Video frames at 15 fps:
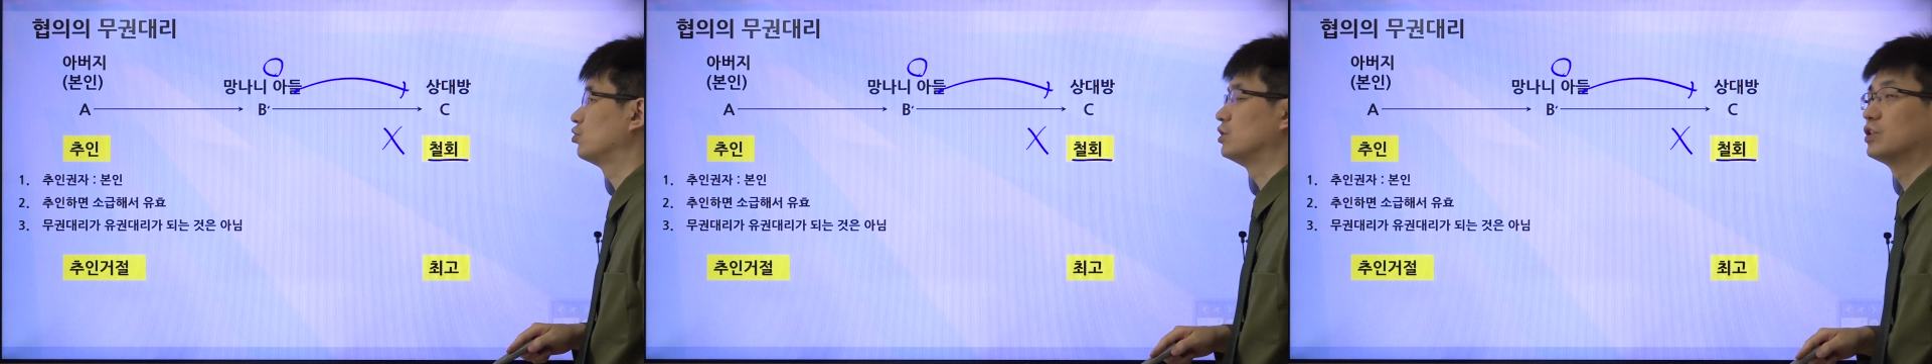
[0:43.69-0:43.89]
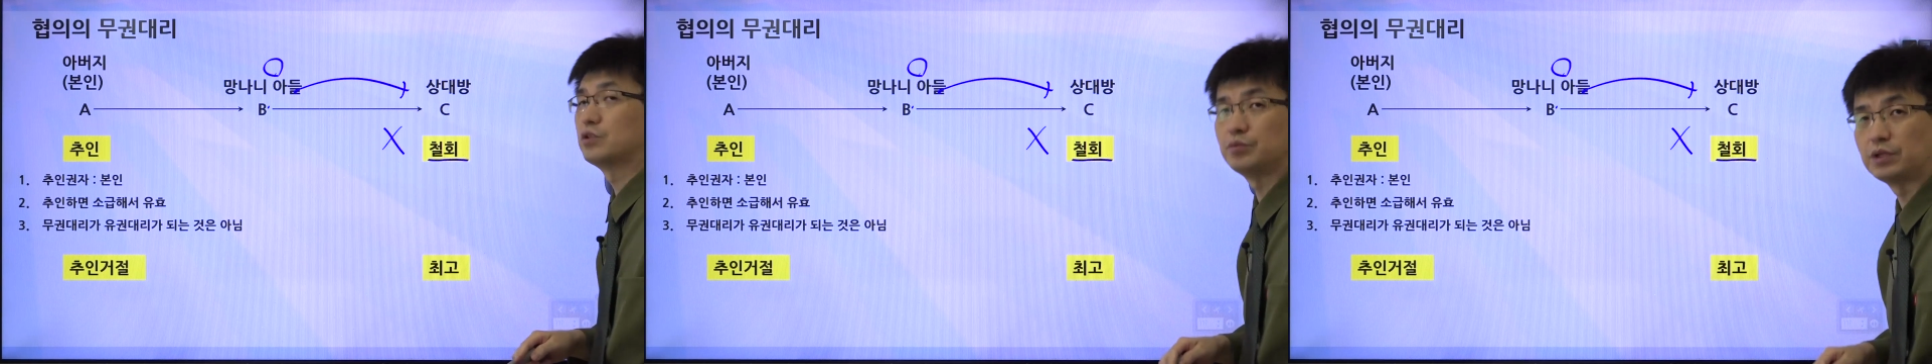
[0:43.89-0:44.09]

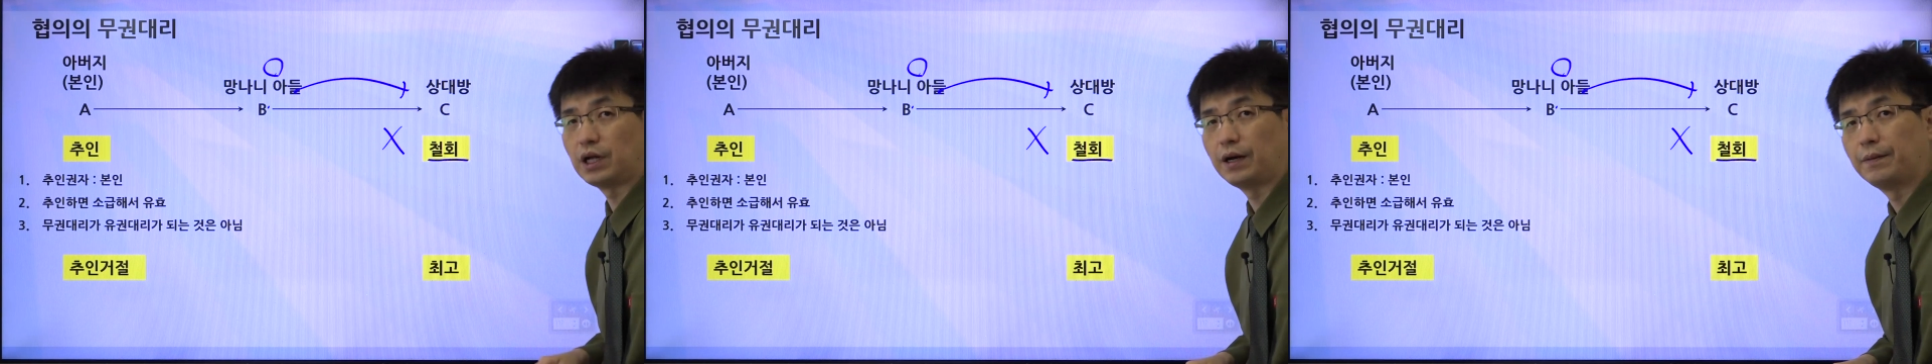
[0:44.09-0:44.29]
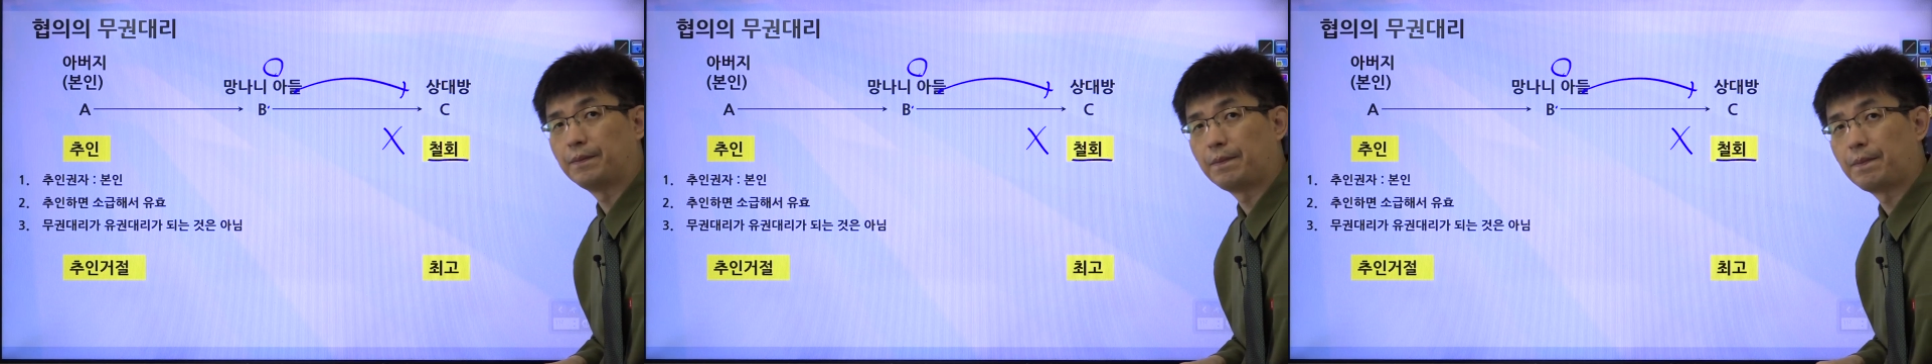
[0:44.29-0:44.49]
있습니다.
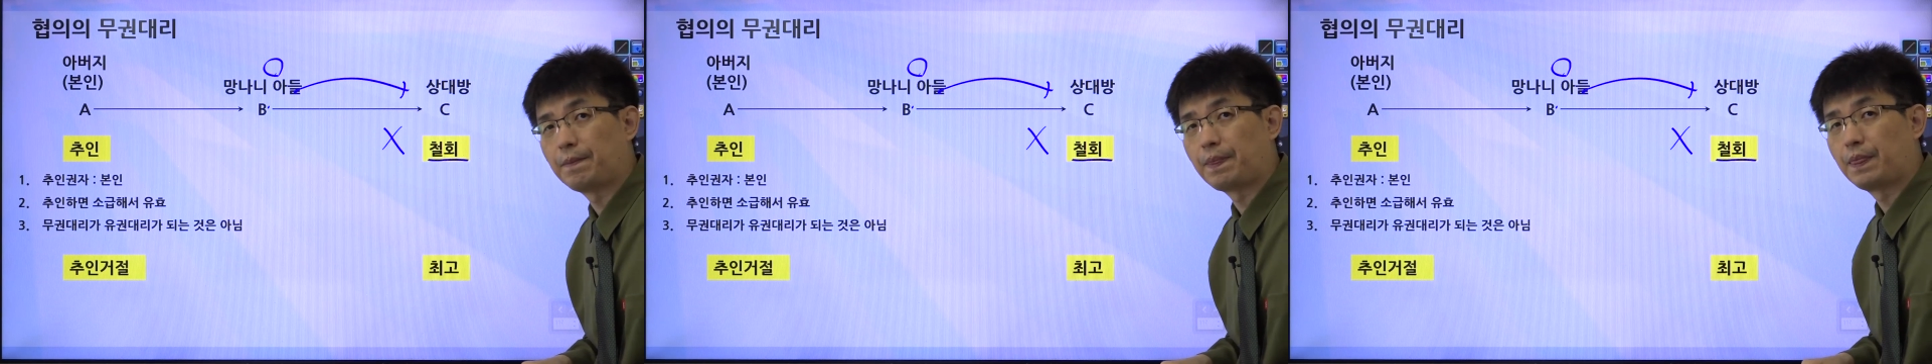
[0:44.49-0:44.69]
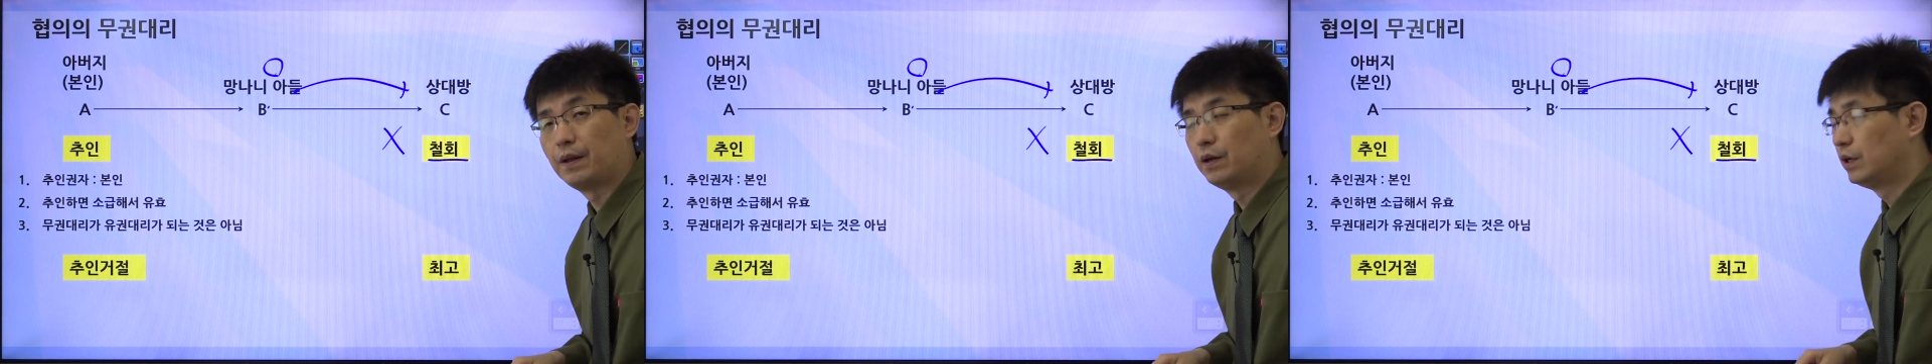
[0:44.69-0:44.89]

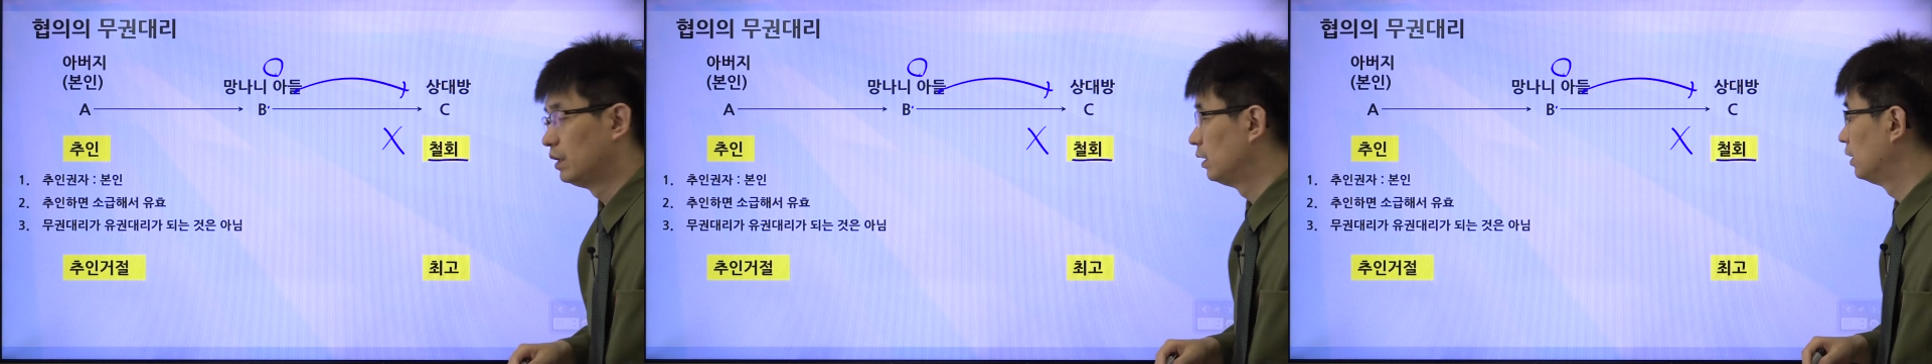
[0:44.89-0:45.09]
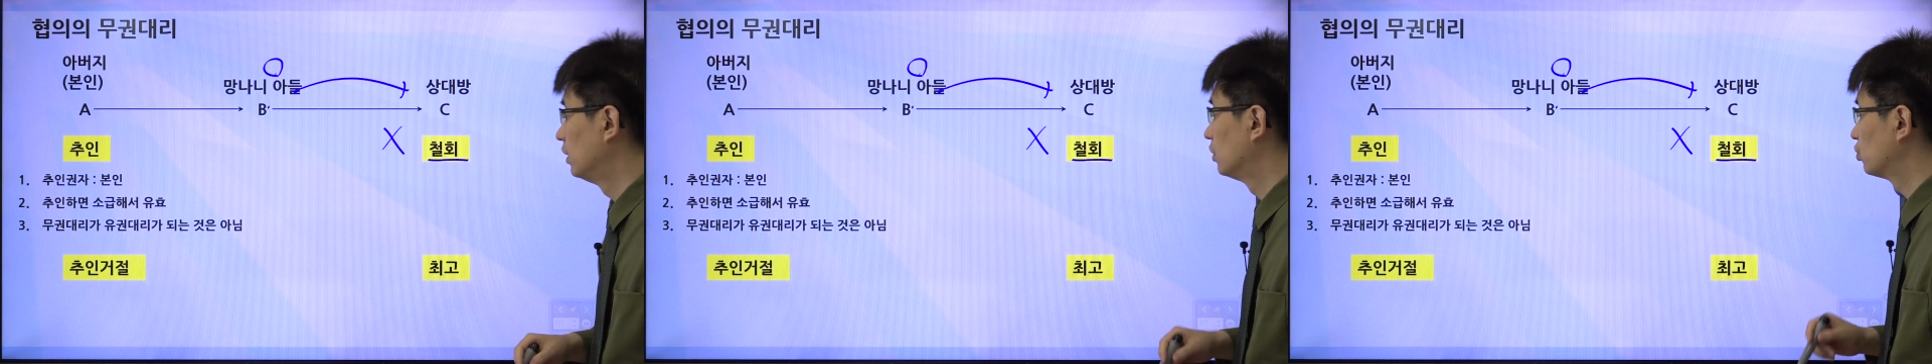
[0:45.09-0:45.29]

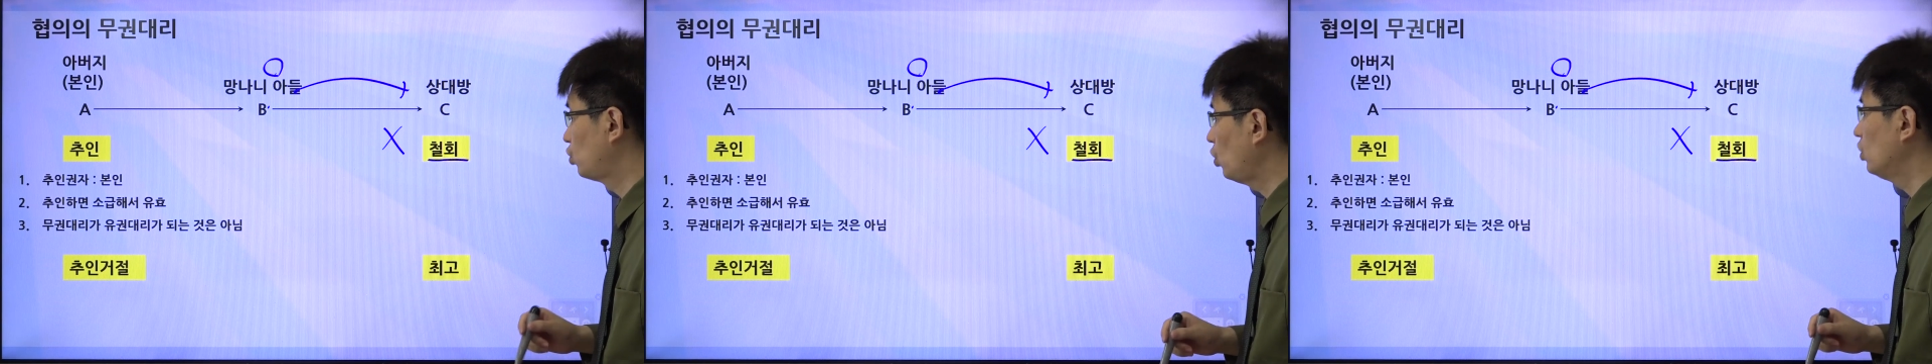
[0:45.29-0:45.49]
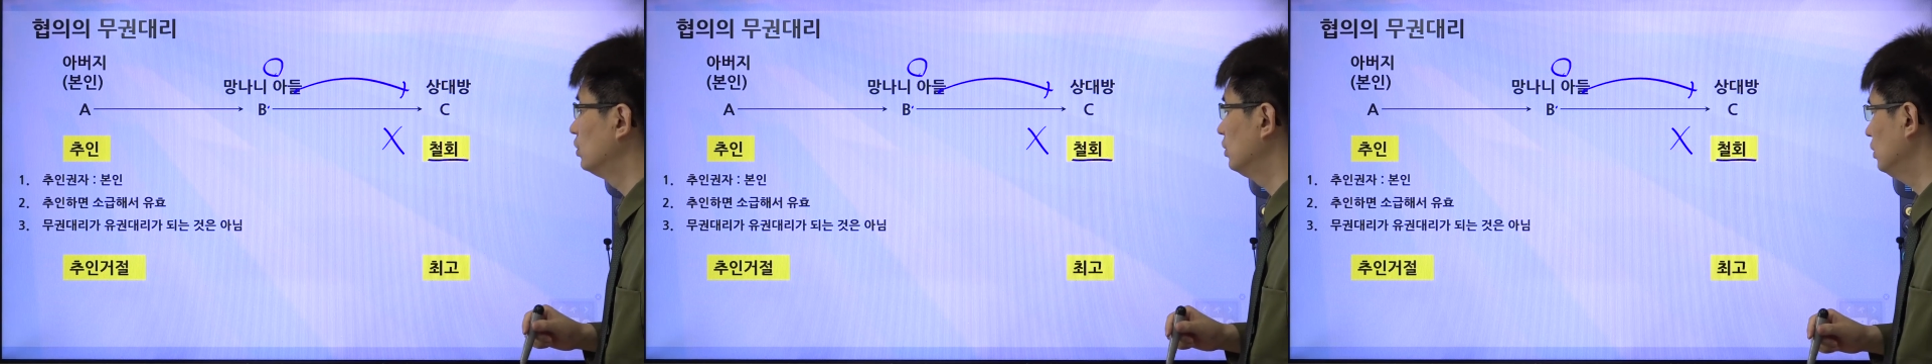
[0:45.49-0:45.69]

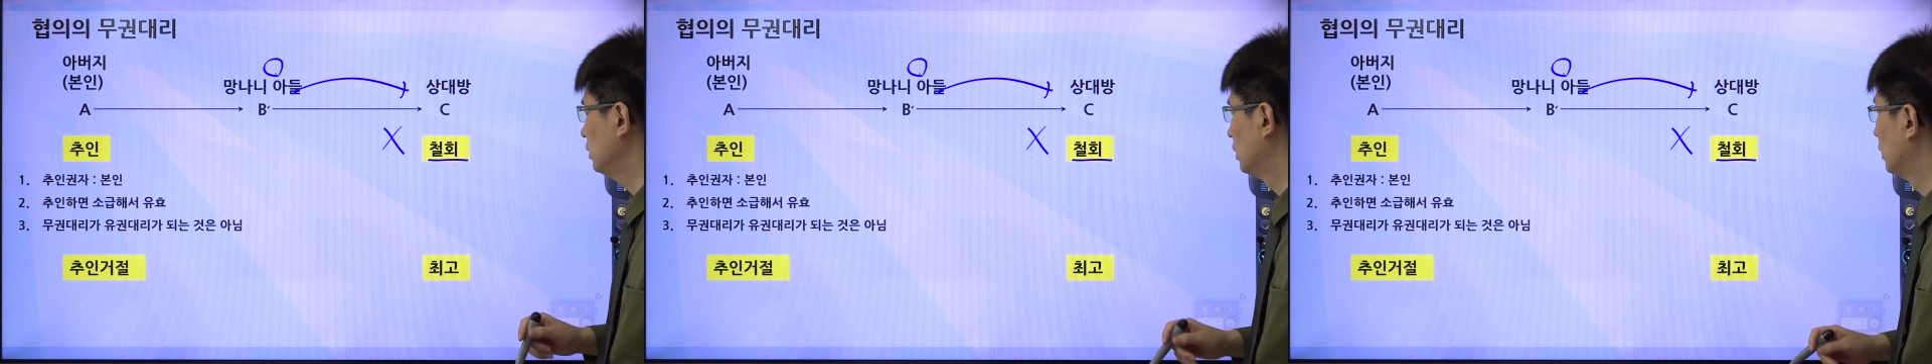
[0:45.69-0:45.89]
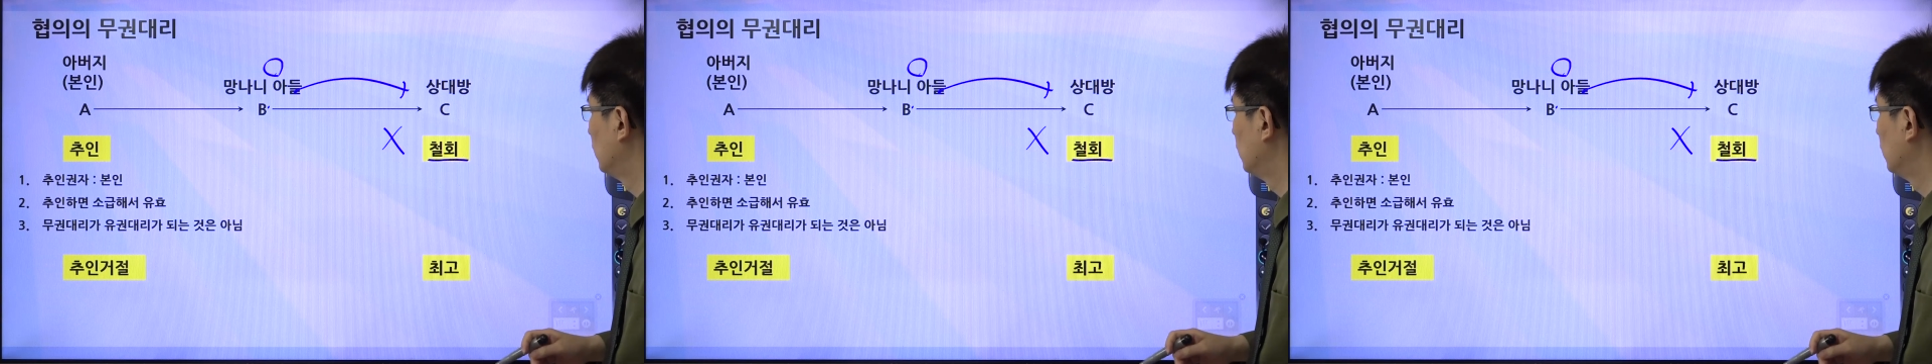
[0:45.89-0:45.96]
또는